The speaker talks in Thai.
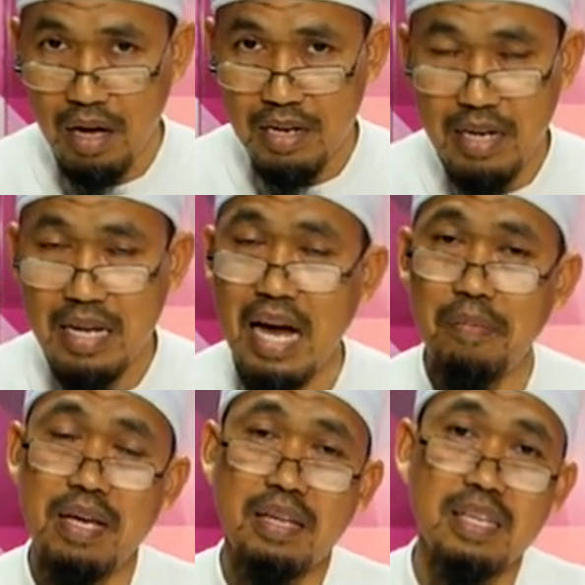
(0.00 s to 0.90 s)
เดินทาง
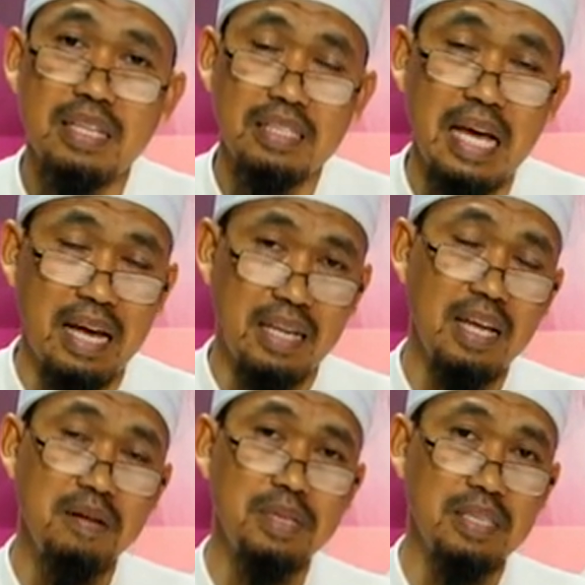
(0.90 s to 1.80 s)
ไปยังที่ต่างๆถ้า
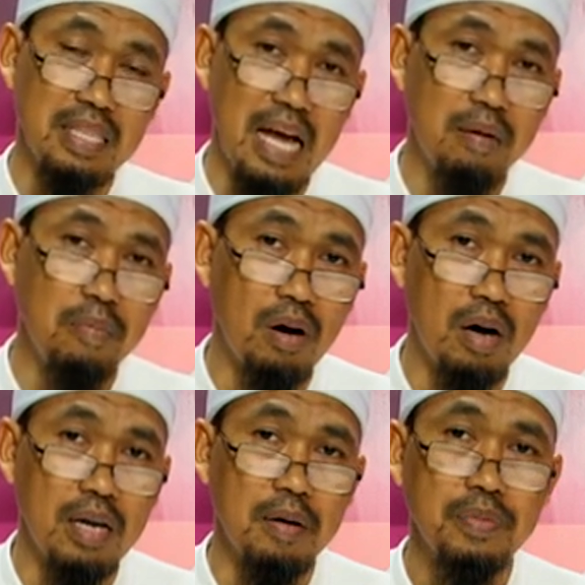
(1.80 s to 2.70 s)
ท่านมีสตางค์พอ
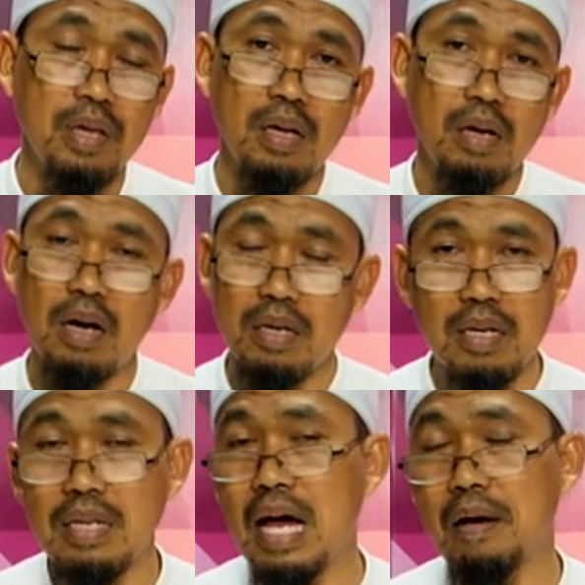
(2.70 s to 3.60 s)
นะครับก็เดิ
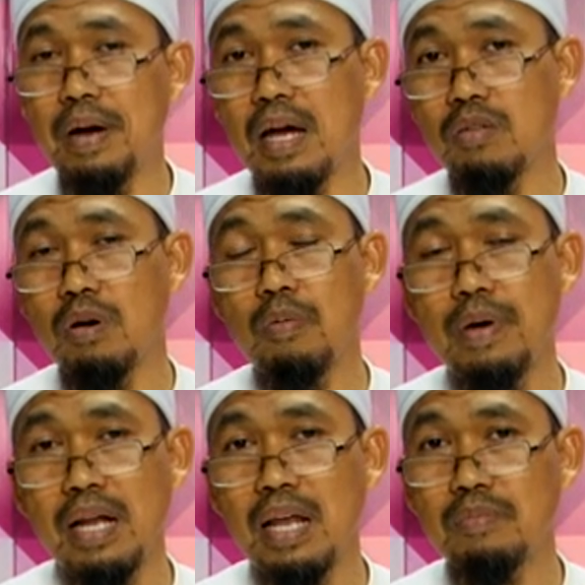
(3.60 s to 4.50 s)
นทางไปตัวผมเอ
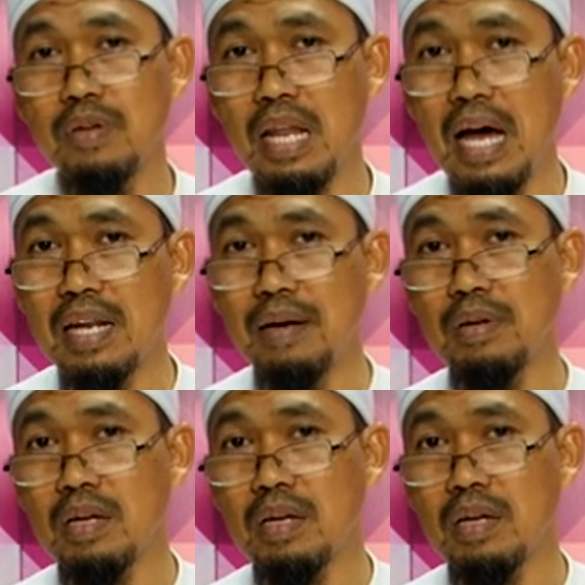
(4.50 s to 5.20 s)
งอัลฮัมดุลิลละห์นะครับ